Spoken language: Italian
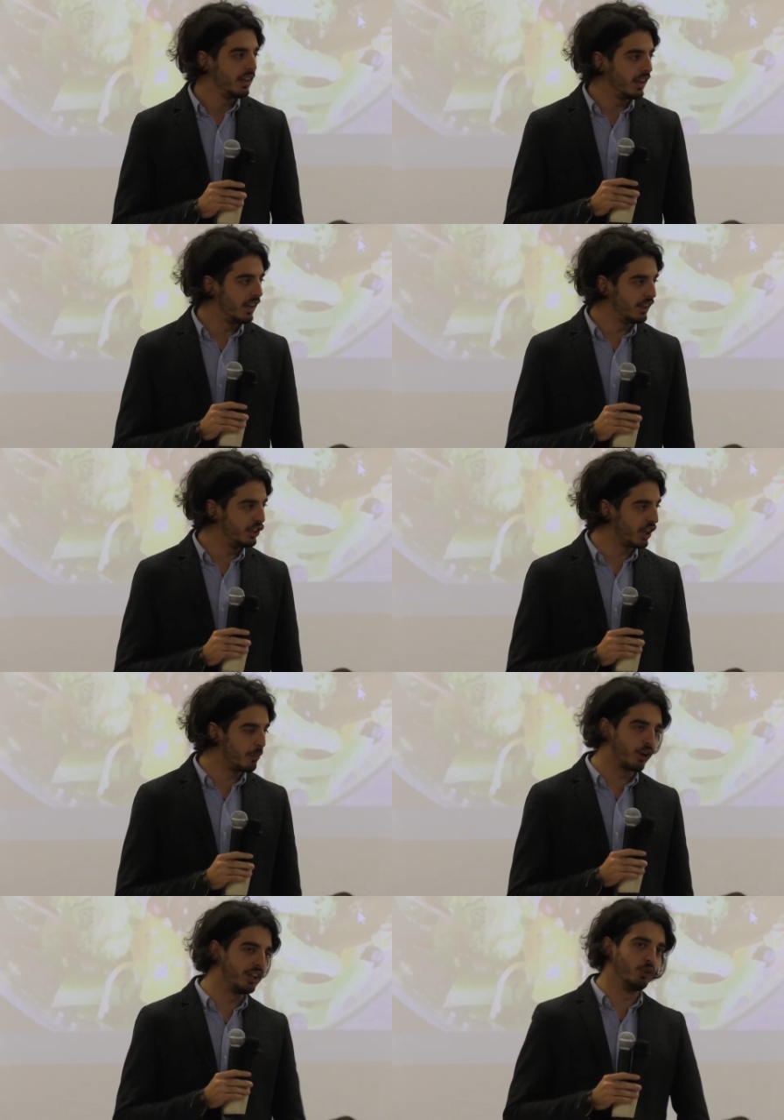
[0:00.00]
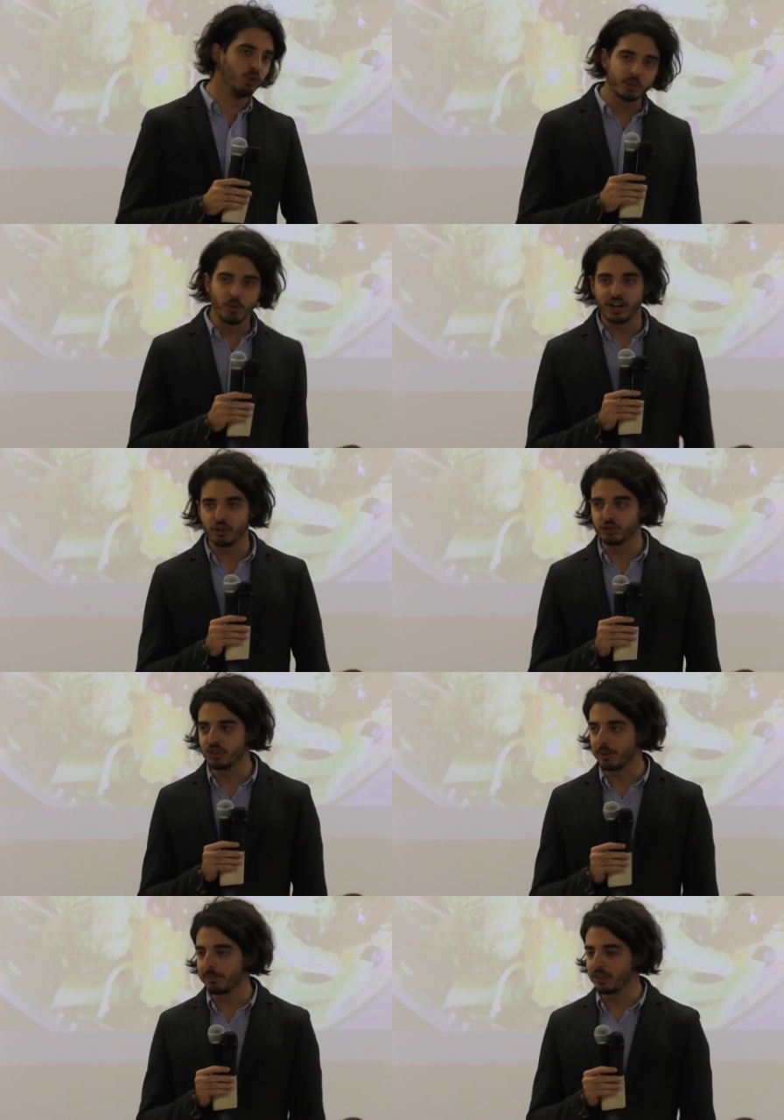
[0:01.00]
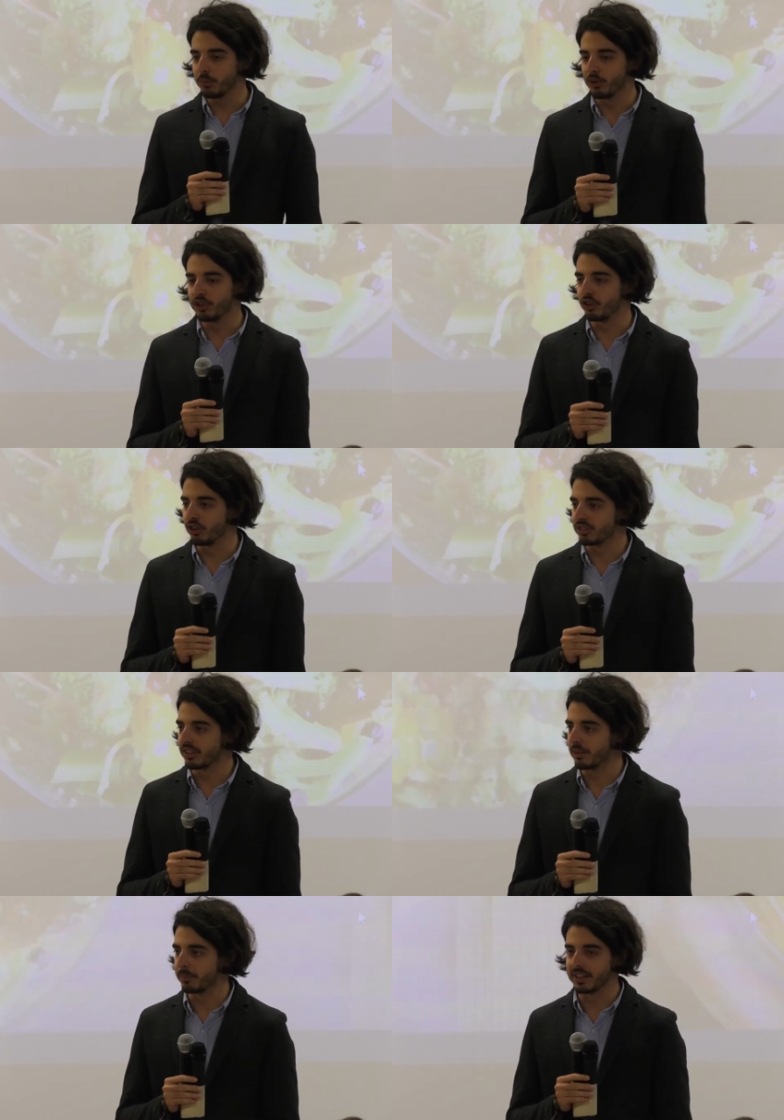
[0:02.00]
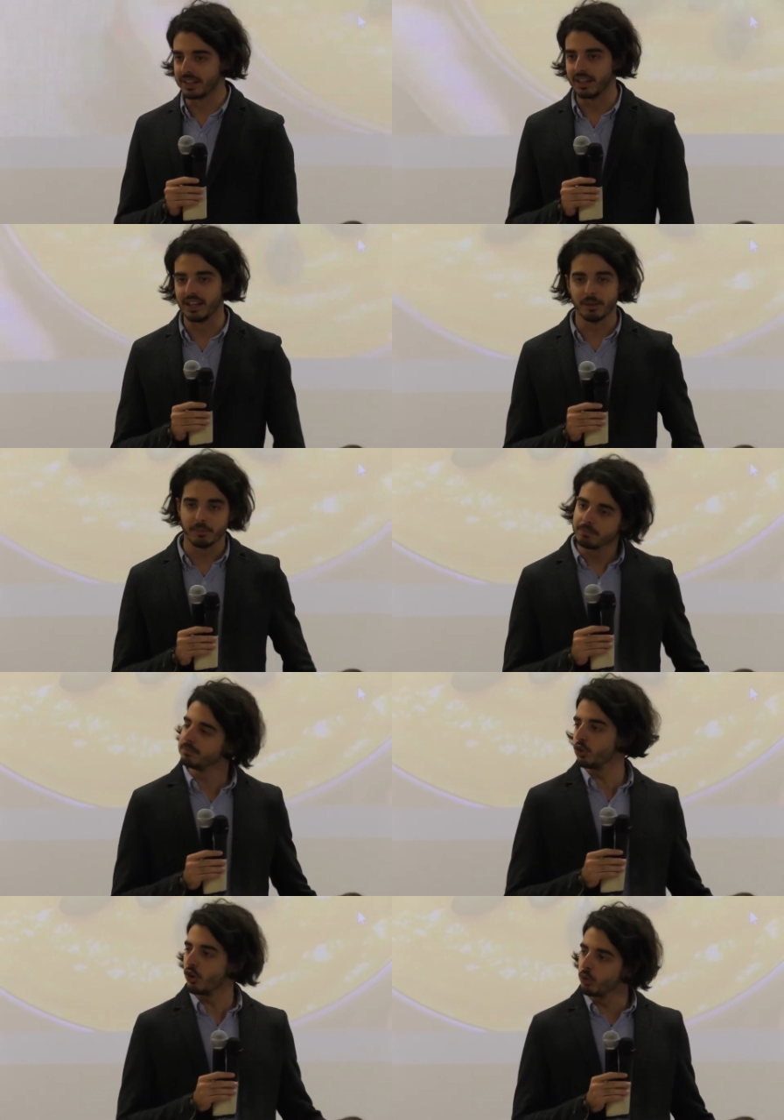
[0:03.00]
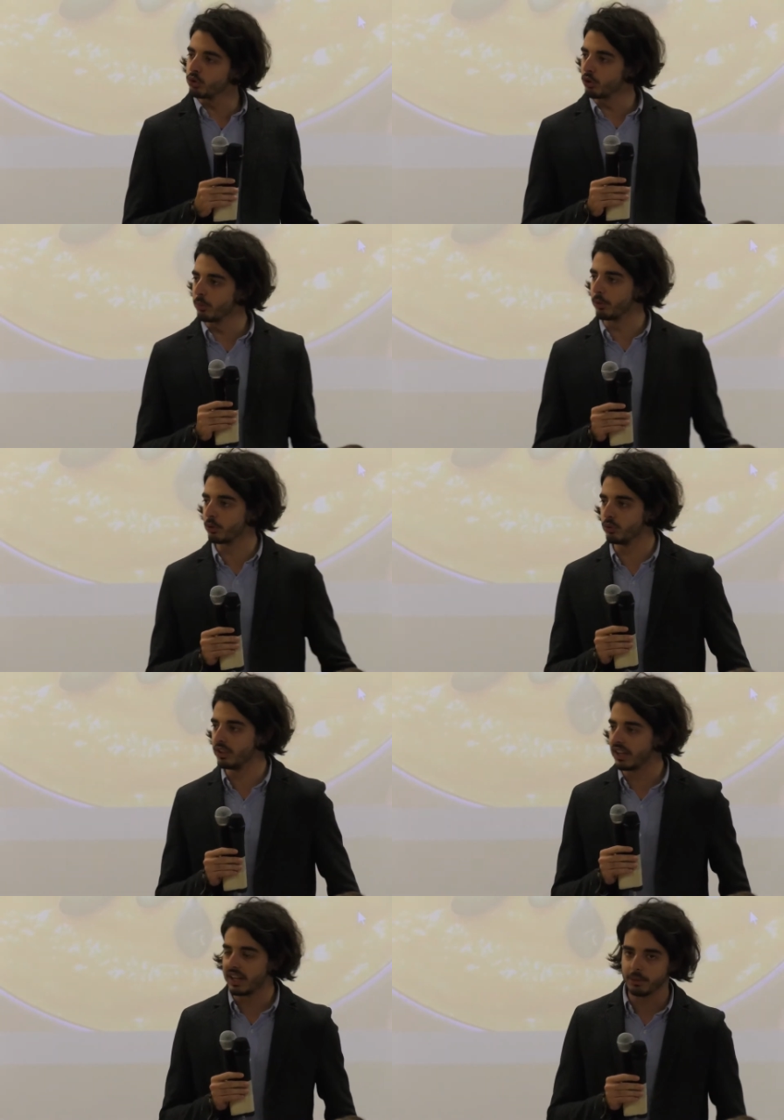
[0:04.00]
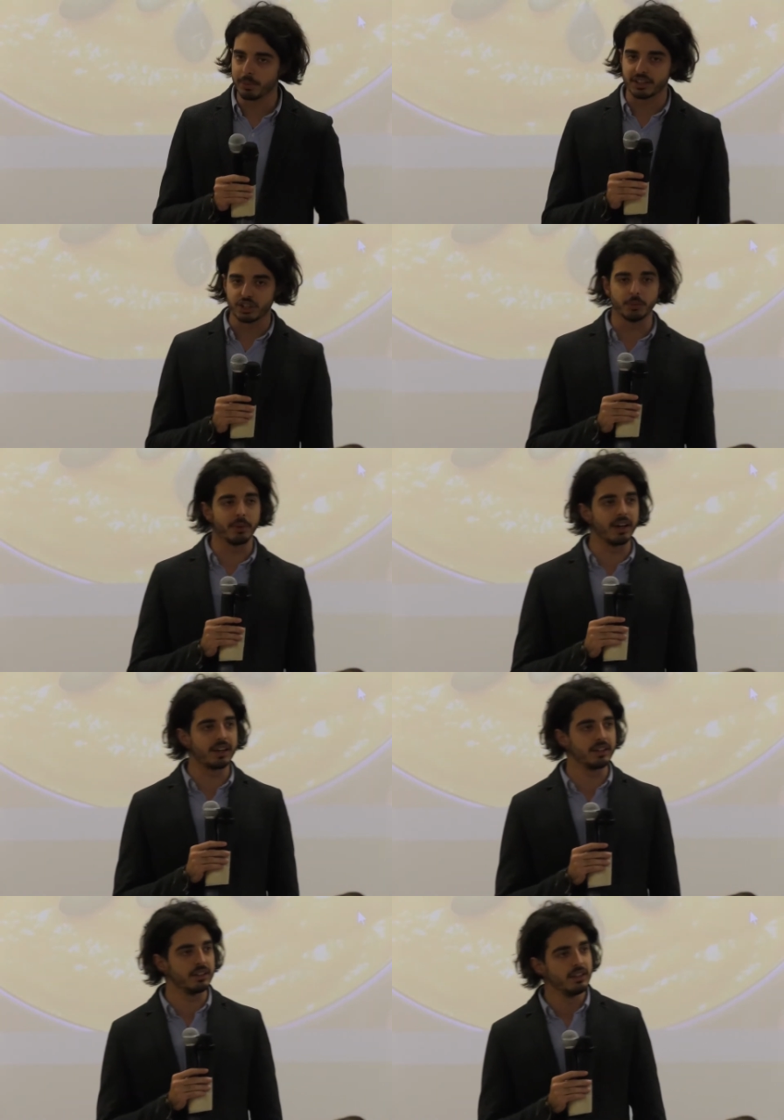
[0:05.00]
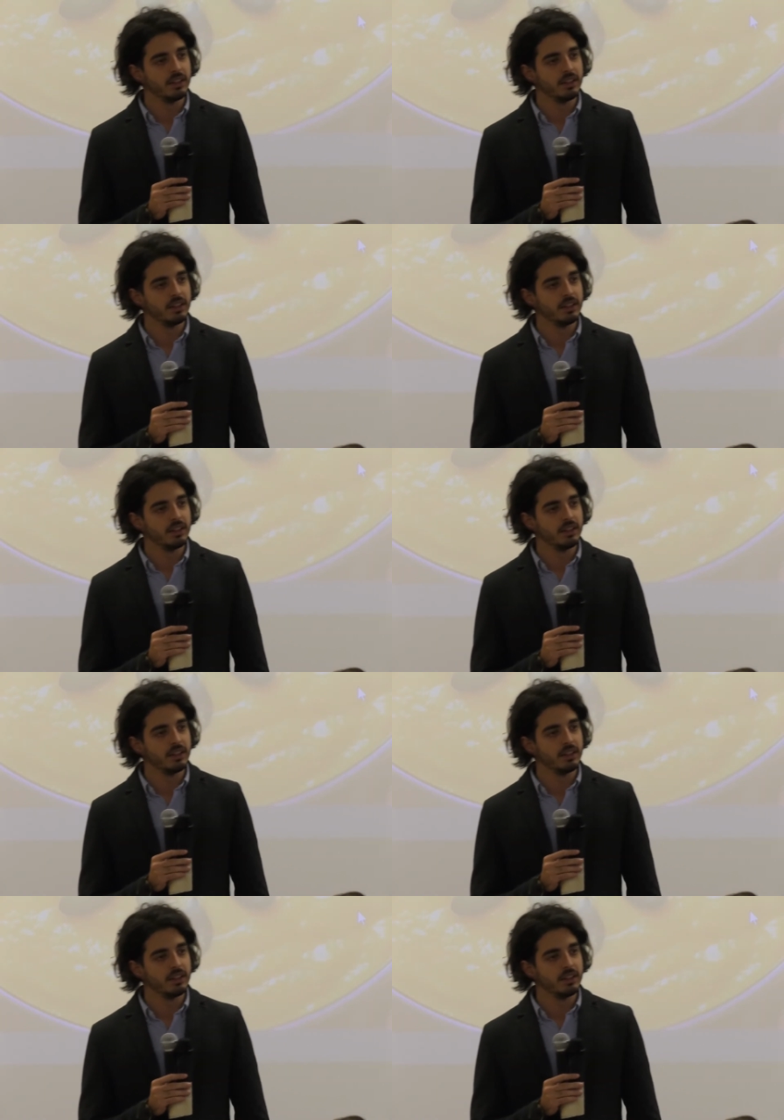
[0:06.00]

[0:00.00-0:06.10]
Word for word: e diciamo che nell'ultimo anno sono cambiate un po' di cose, perché ho avuto l'opportunità di partecipare